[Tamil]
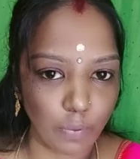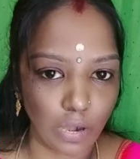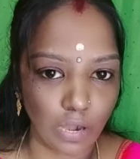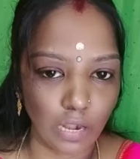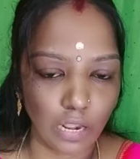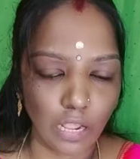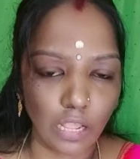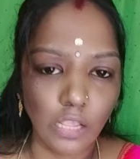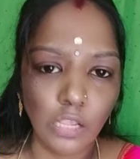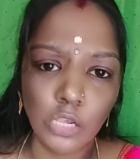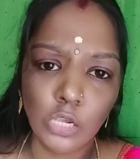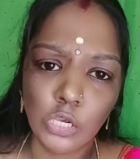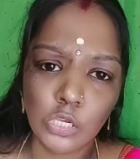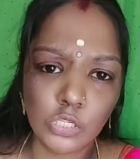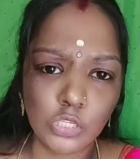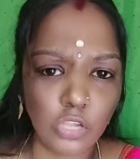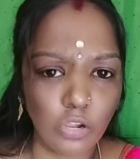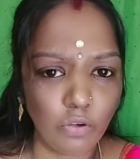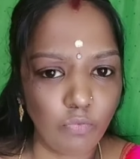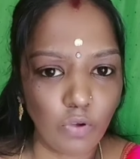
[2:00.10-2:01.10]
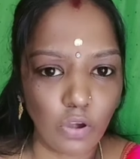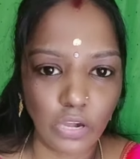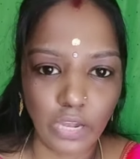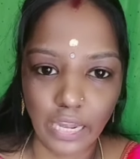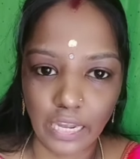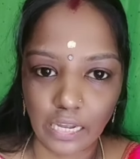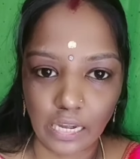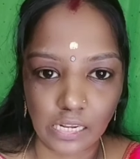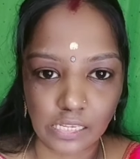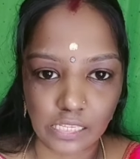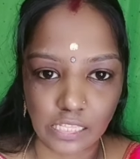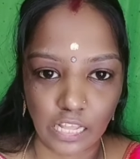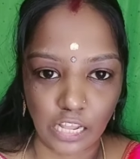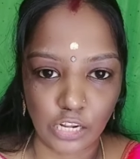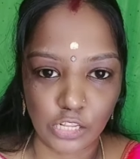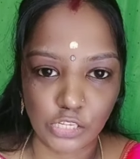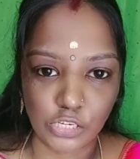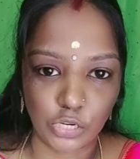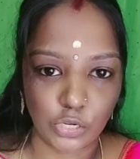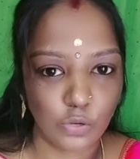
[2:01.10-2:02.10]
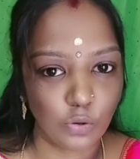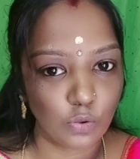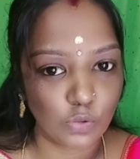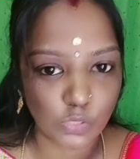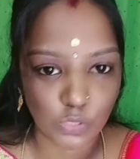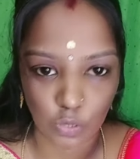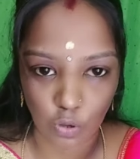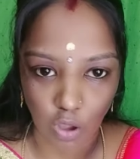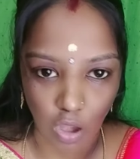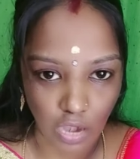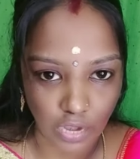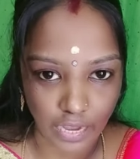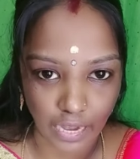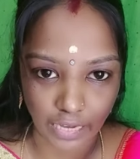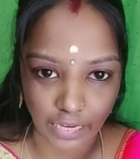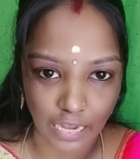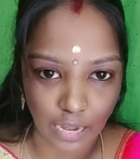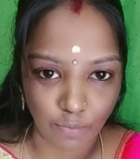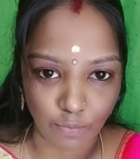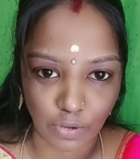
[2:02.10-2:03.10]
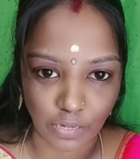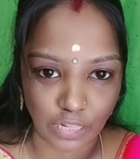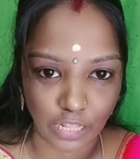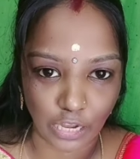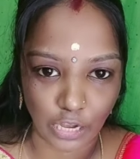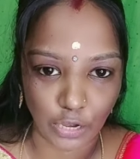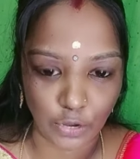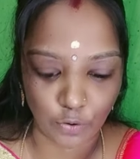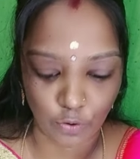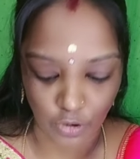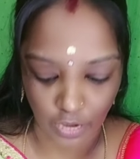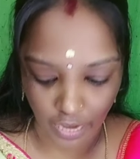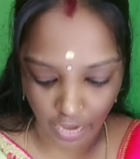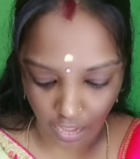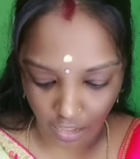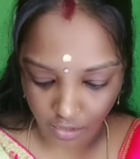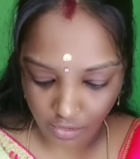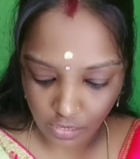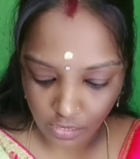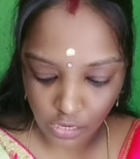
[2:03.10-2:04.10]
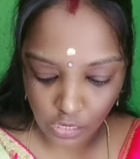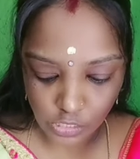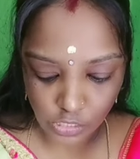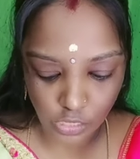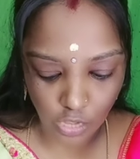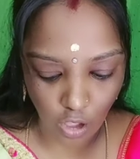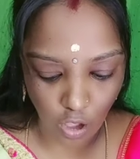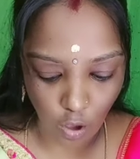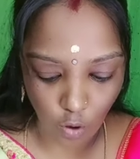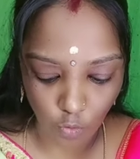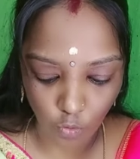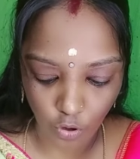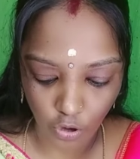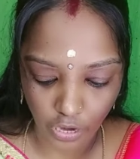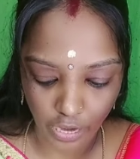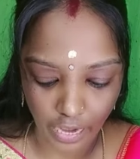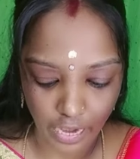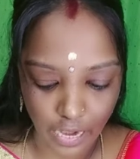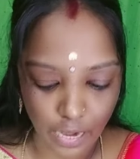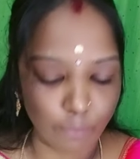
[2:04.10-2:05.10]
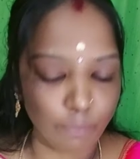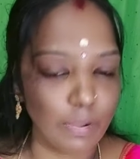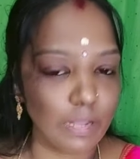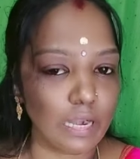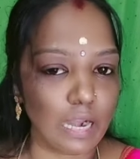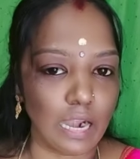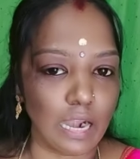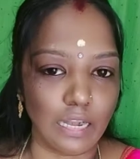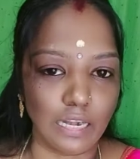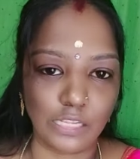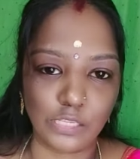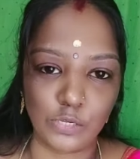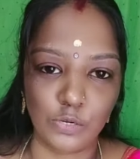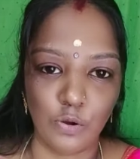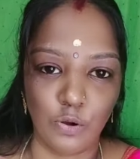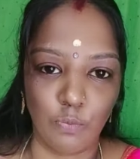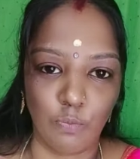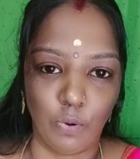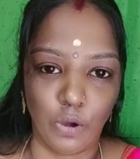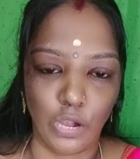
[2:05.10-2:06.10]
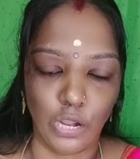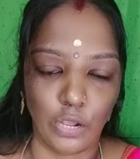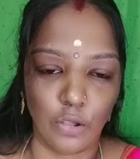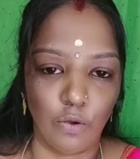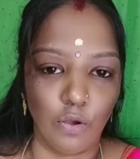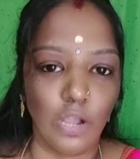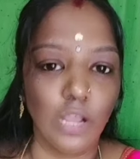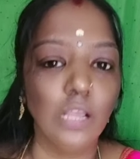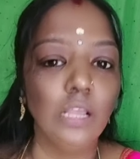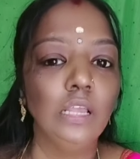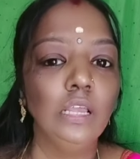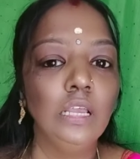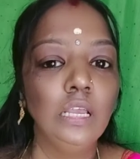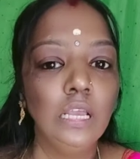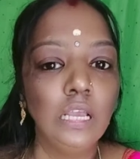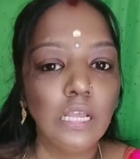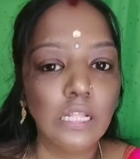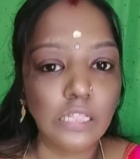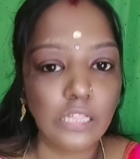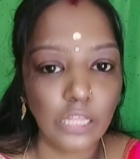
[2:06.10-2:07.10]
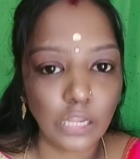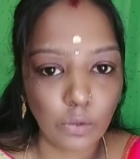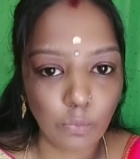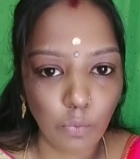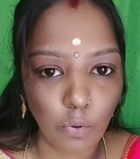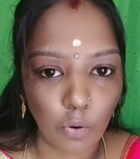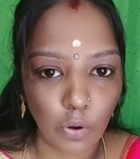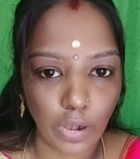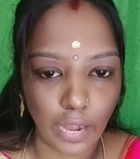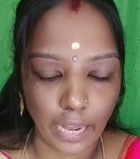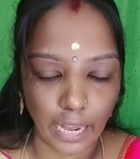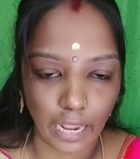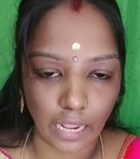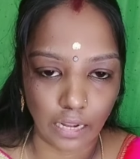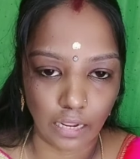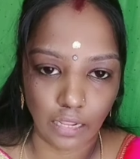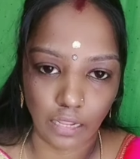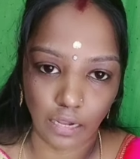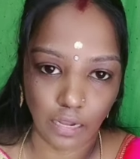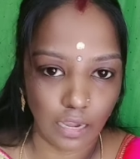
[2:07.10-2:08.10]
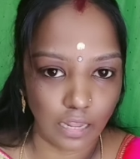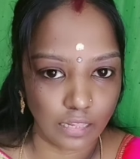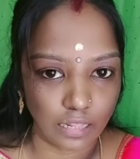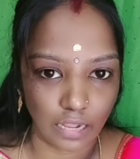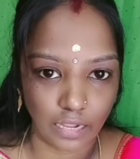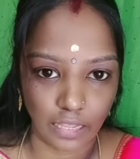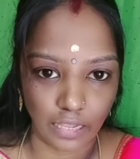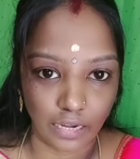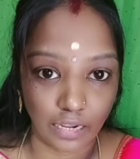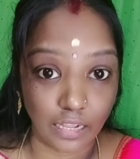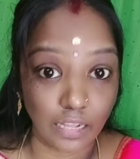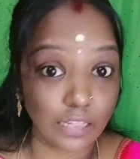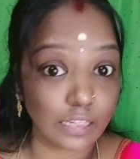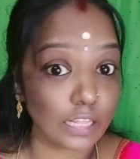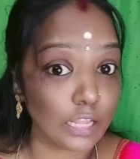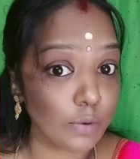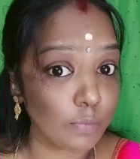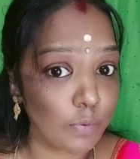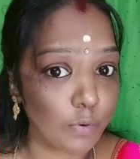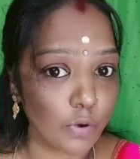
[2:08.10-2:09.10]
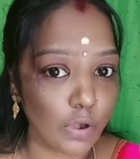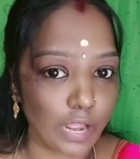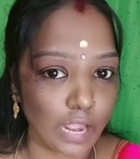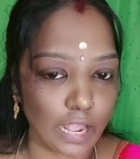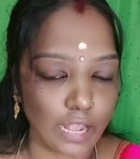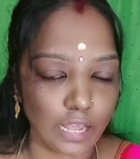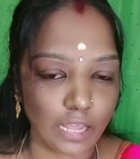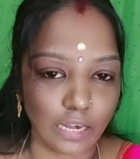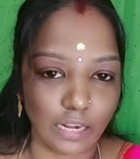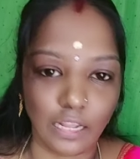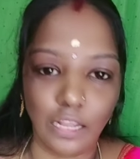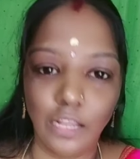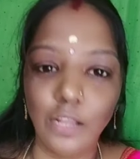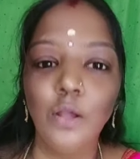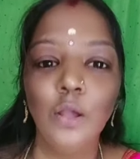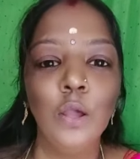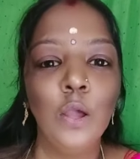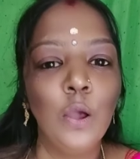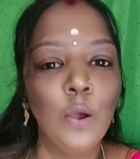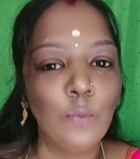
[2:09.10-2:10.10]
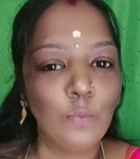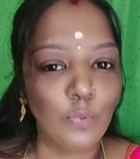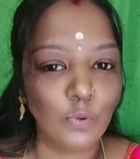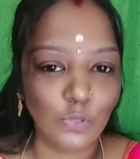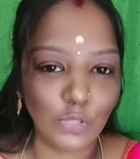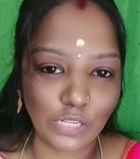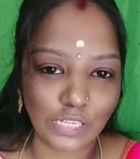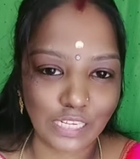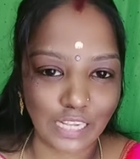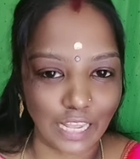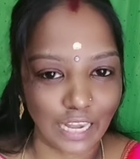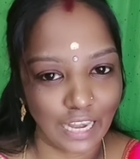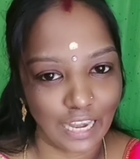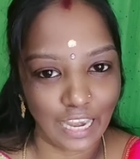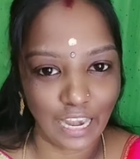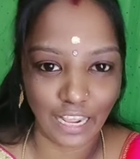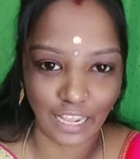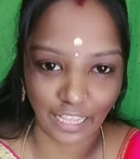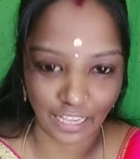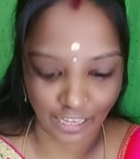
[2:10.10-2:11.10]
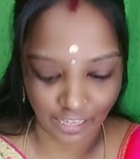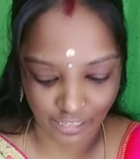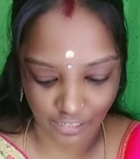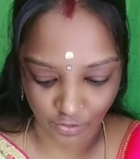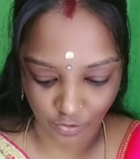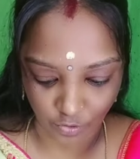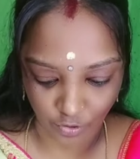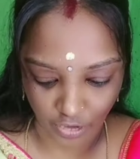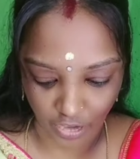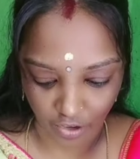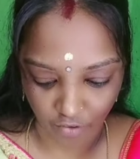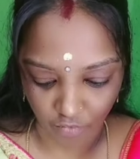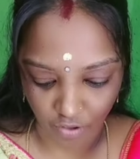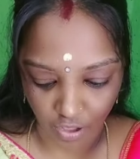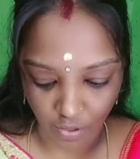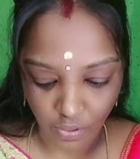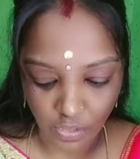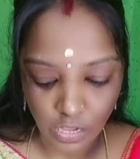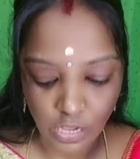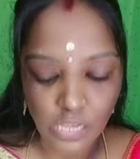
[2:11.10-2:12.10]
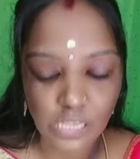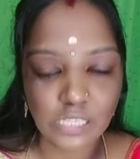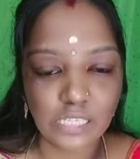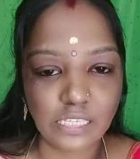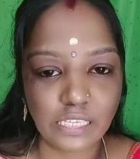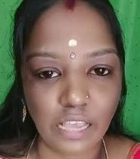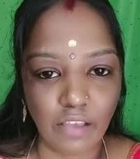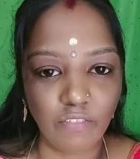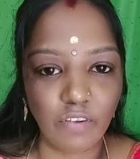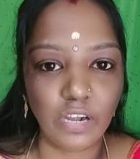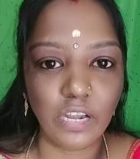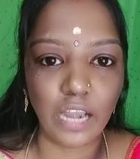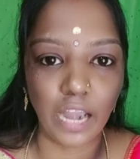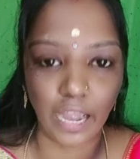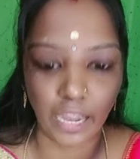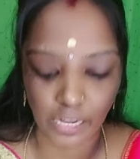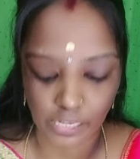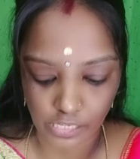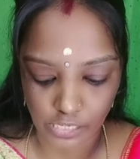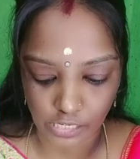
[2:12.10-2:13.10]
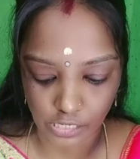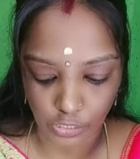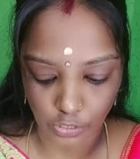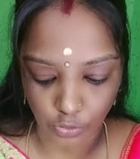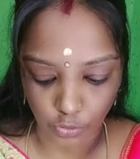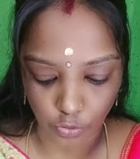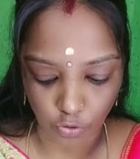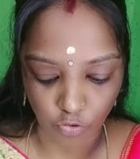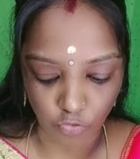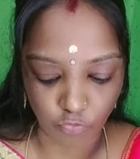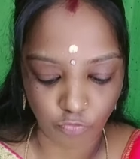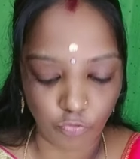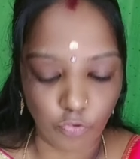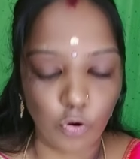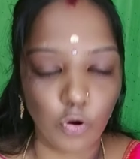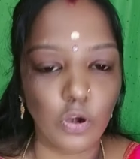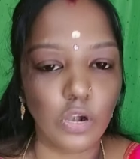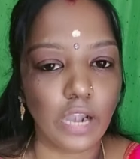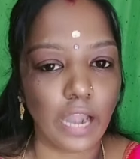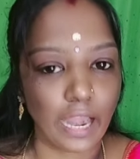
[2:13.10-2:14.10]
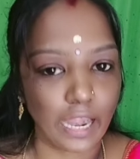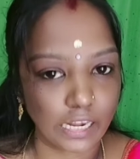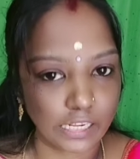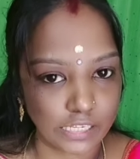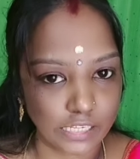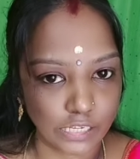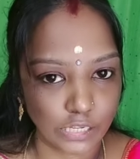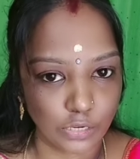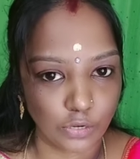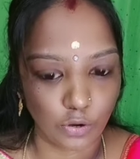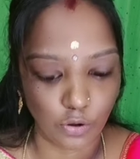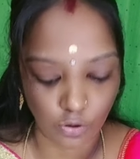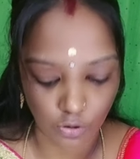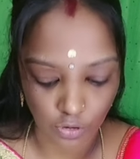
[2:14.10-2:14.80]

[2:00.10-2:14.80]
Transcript: பண்ணுங்கள் ஸோ இவ்வளோ டீட்டெயில்ஸ் தெரிஞ்சுக்கிட்டோம் ஸோ காண்டாக்ட் நம்பர் தெரியணும் இல்லையா ஸோ அவங்களுடைய நம்பர் அட்ரஸ் நோட் பண்ணிக்கோங்க திருபுவனையில் தான் இருக்குது திருபுவனை எங்கே இருக்குது புதுச்சேரியில் இருக்குது ஓகேவா செவன் நைன் ஜீரோ ஃபோர் நைன் ஜீரோ